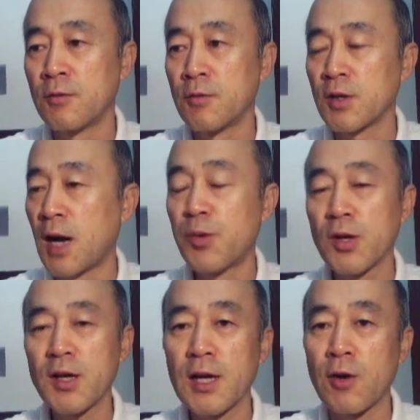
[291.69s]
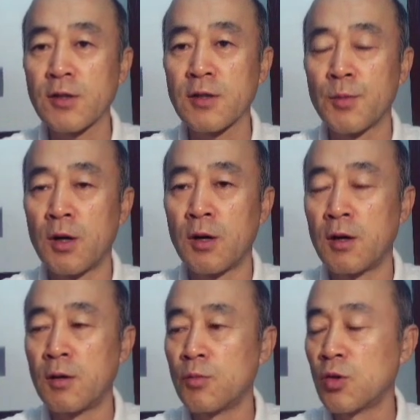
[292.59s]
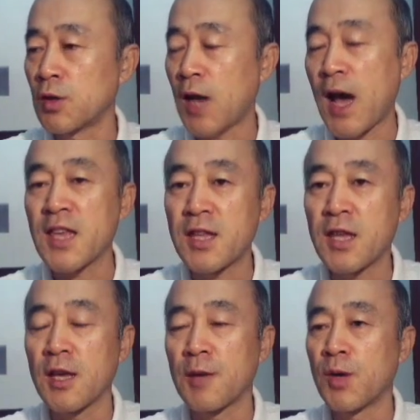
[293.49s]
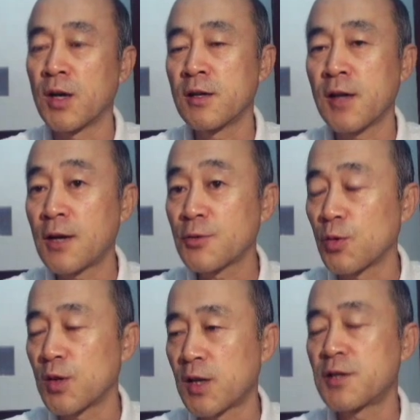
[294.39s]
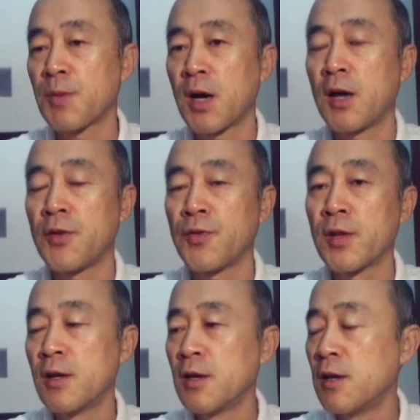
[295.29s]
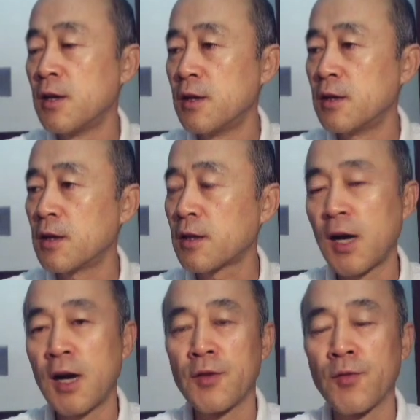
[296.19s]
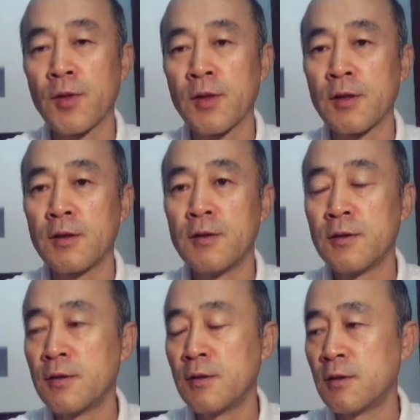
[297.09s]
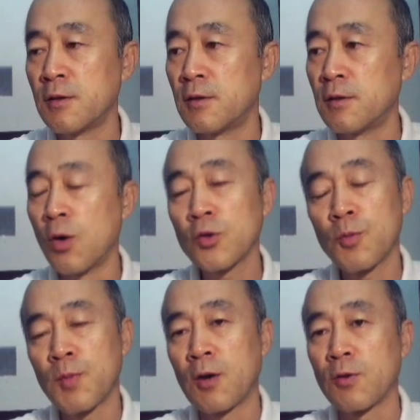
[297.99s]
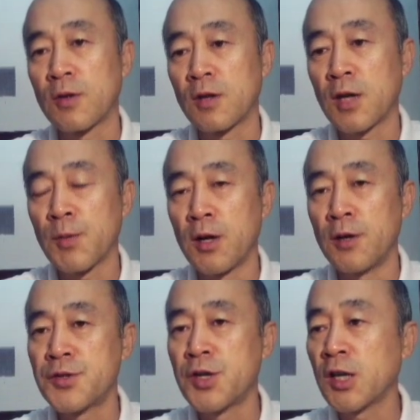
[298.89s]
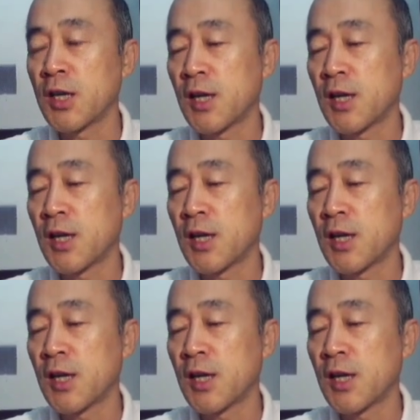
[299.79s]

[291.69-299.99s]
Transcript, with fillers: 우리가 그러니까 아프리카에 와서 뭐 물론 IT 뭐 이런 거 할 수도 있겠지만 일단 어, 농촌 마을로 들어가면 전기가